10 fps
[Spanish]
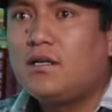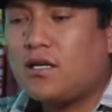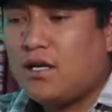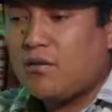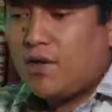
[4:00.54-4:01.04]

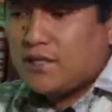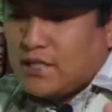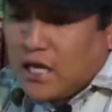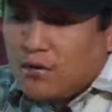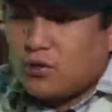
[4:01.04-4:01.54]
El, más
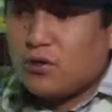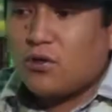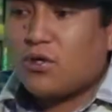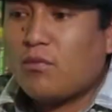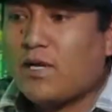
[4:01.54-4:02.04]
sabio y
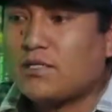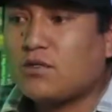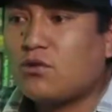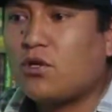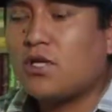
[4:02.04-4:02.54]
todo lo demás,
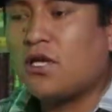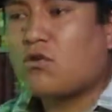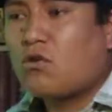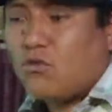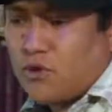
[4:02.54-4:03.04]
sino
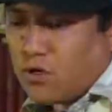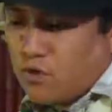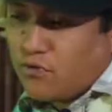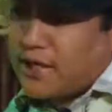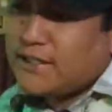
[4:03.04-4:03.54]
en
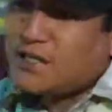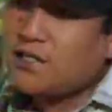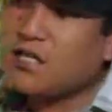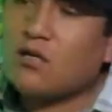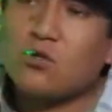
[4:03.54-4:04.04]

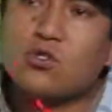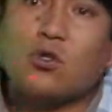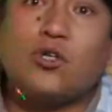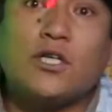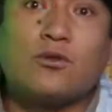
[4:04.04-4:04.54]
confraternizarnos
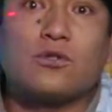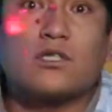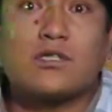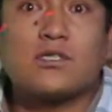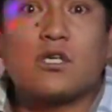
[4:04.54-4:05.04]

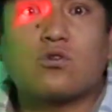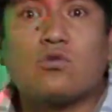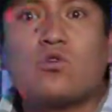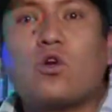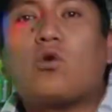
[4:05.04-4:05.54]
toditos, en ser
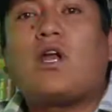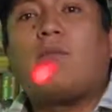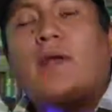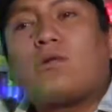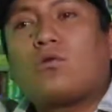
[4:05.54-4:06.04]
un solo
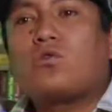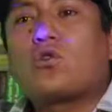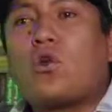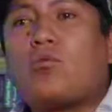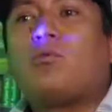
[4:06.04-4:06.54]
elemento, un
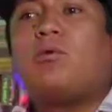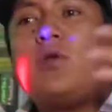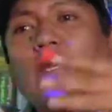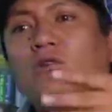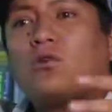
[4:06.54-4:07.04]
solo
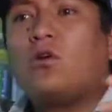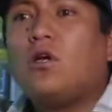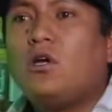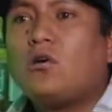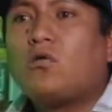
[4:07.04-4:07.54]
movimiento,
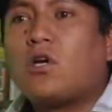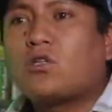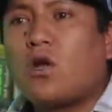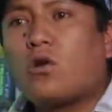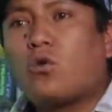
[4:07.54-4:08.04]
una
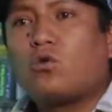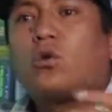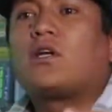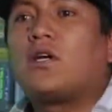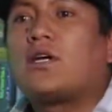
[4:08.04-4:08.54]
sola
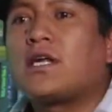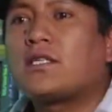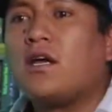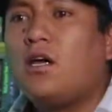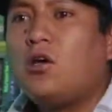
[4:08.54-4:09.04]
cultura que crezca.